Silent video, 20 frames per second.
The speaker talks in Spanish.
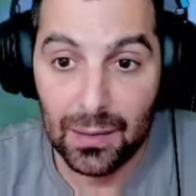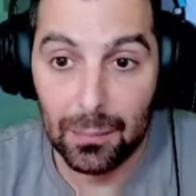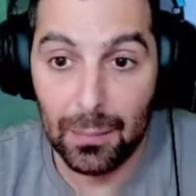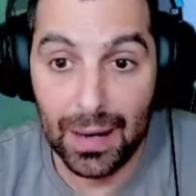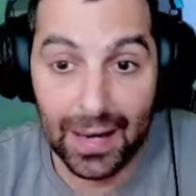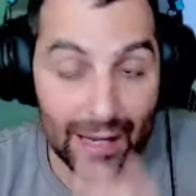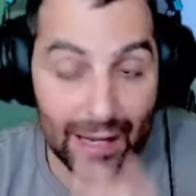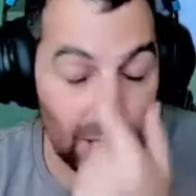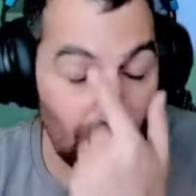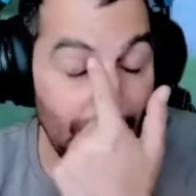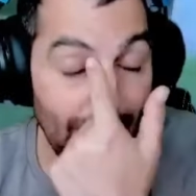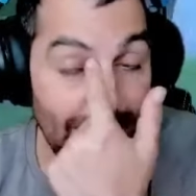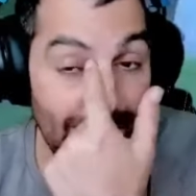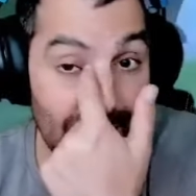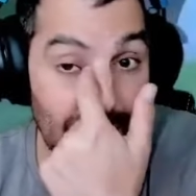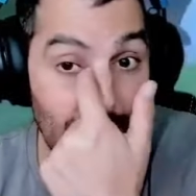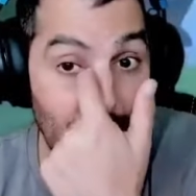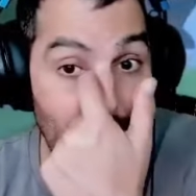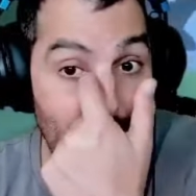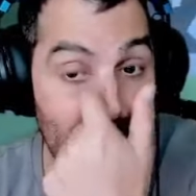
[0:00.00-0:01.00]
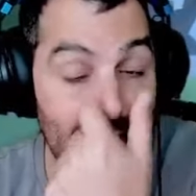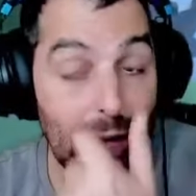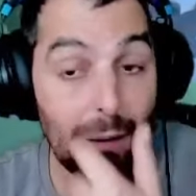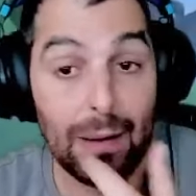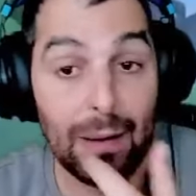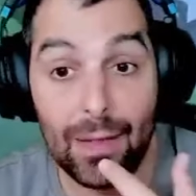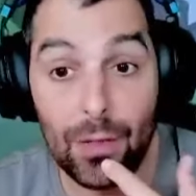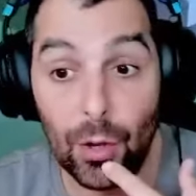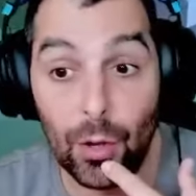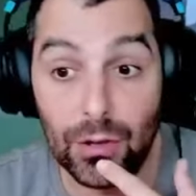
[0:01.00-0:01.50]
¿Vale? Comparativamente
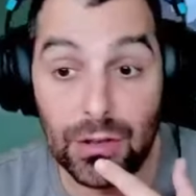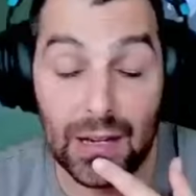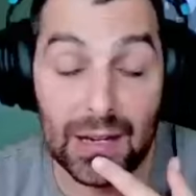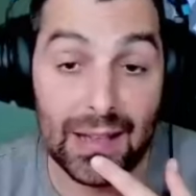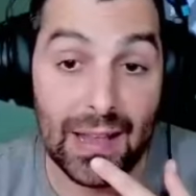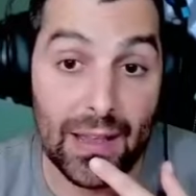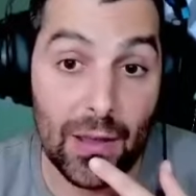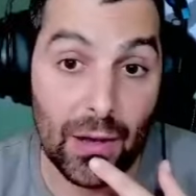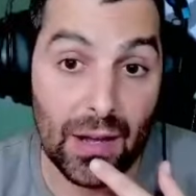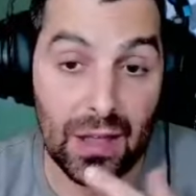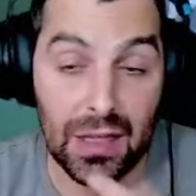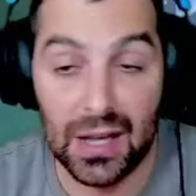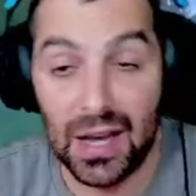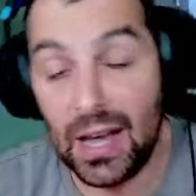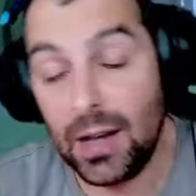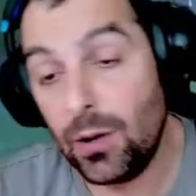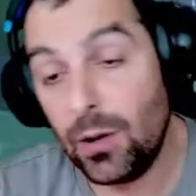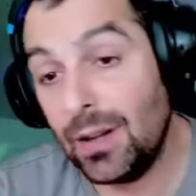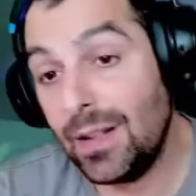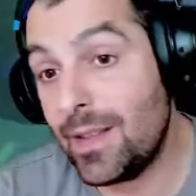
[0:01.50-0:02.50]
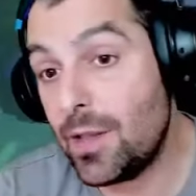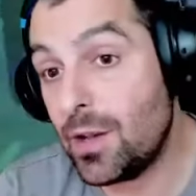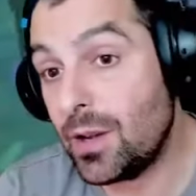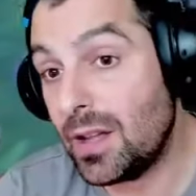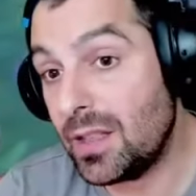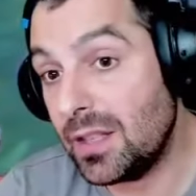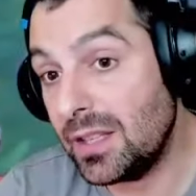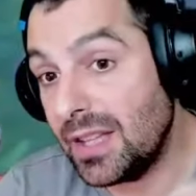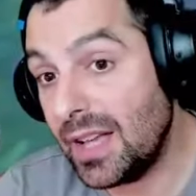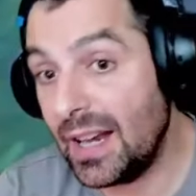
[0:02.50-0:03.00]
hablando entre el daño que hace y el daño que
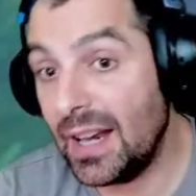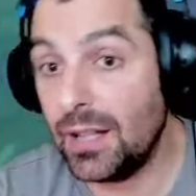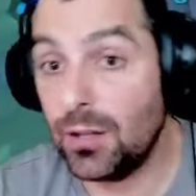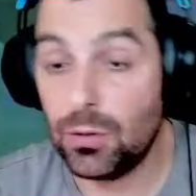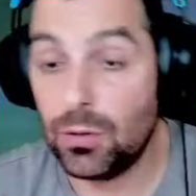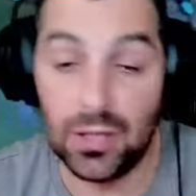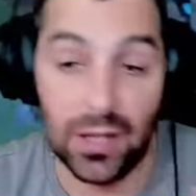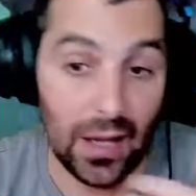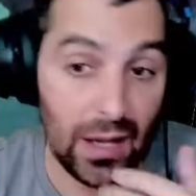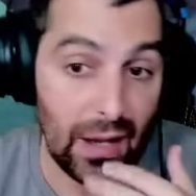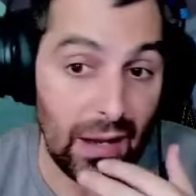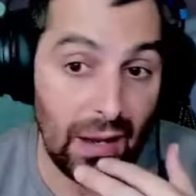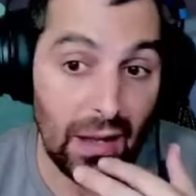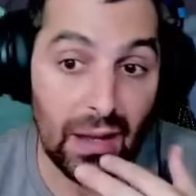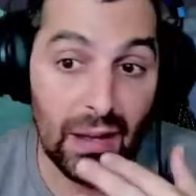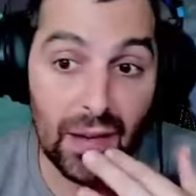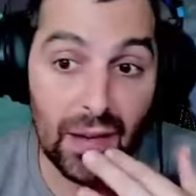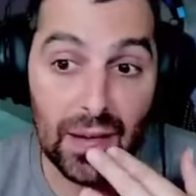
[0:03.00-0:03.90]
hace Thanatos, eh,